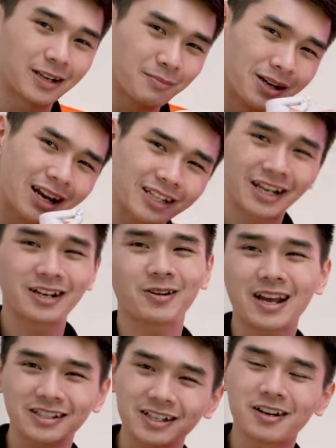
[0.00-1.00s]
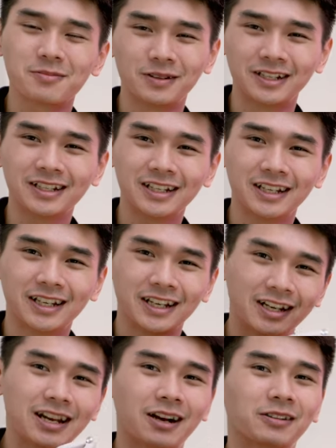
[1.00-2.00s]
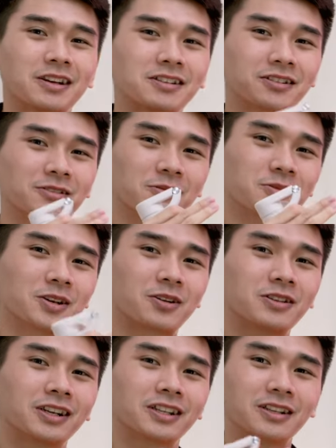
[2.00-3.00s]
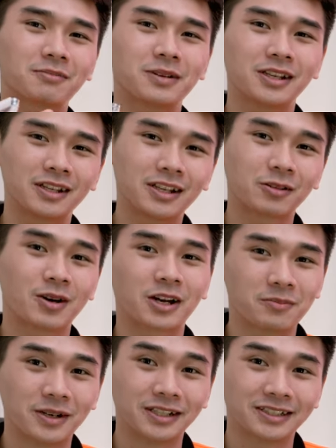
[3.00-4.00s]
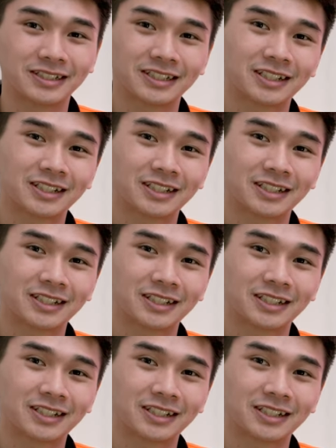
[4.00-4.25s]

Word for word: mình lại thấy nó là rất hợp lý để có thể sử dụng cho những cái thiết bị điện thoại của mình